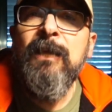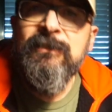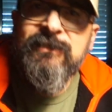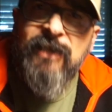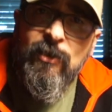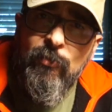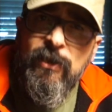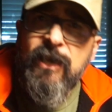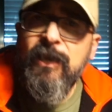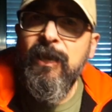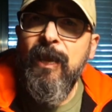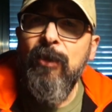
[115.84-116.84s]

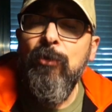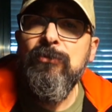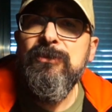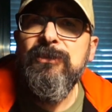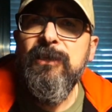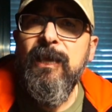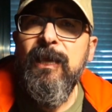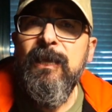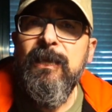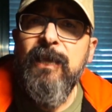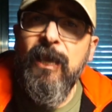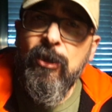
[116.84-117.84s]
seguire i
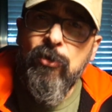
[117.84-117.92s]
consigli,